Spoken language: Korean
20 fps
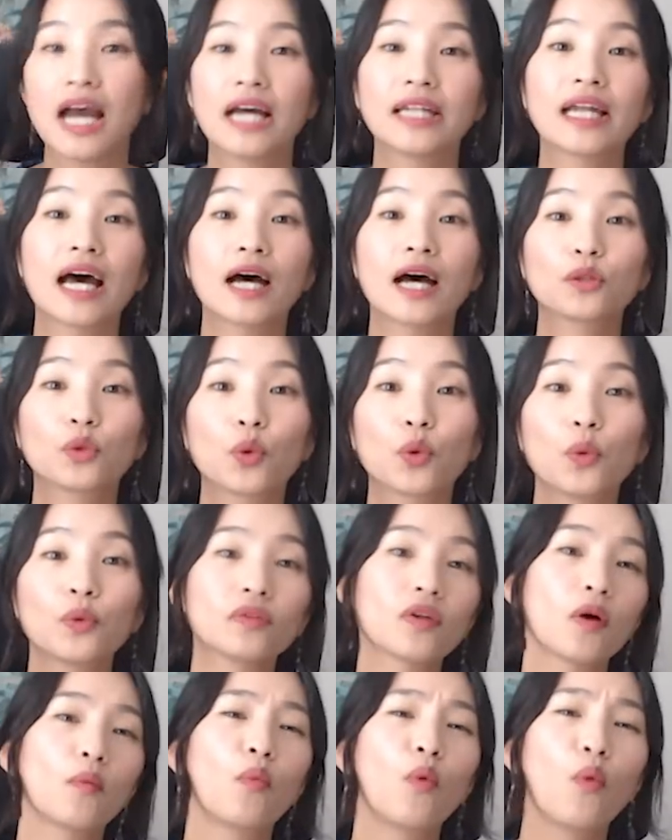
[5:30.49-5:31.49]
나 돈
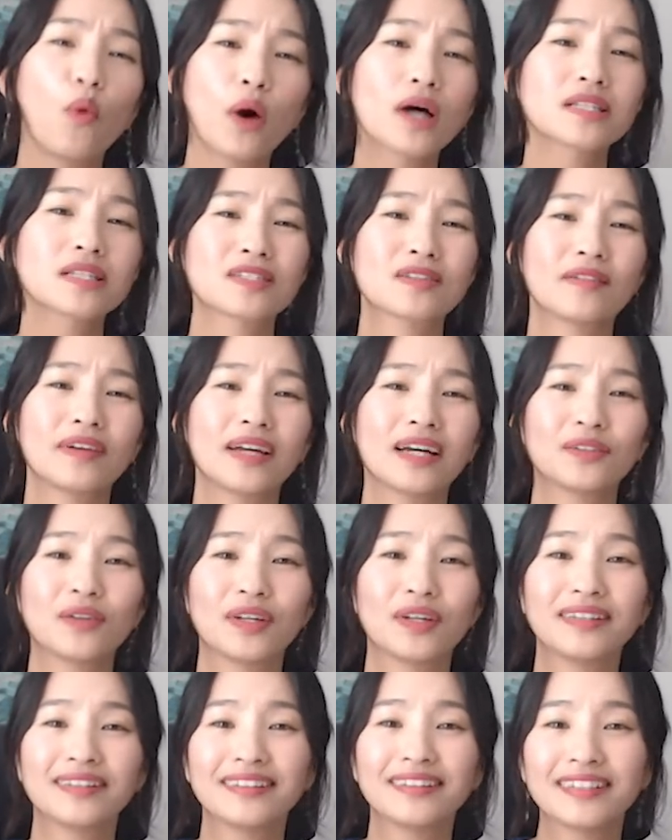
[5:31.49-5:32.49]
더 모았어야
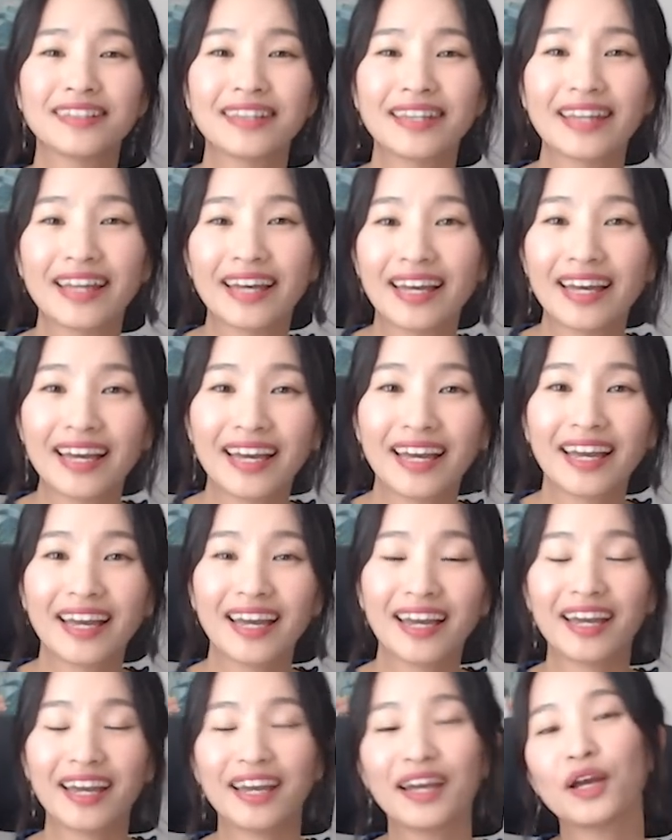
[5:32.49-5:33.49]

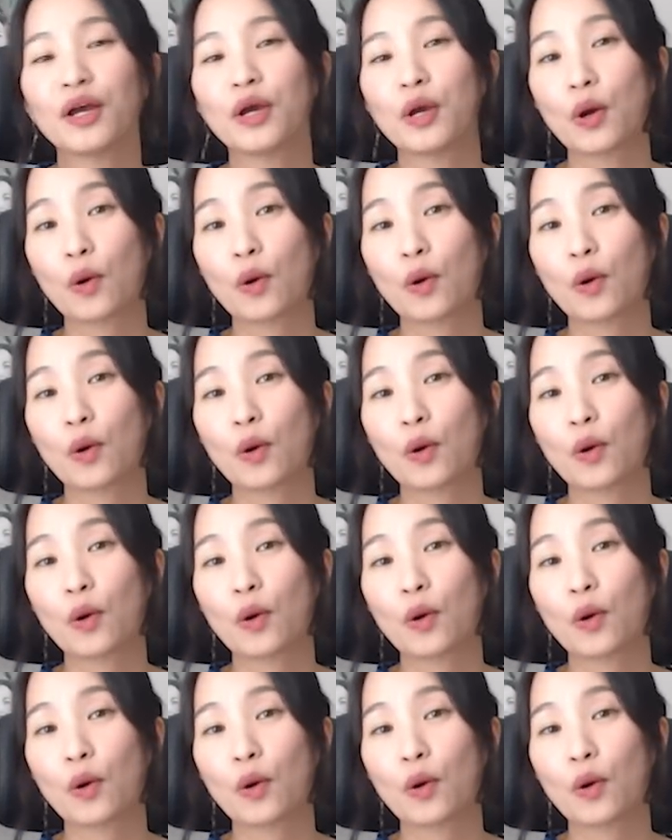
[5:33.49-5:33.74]
됐는데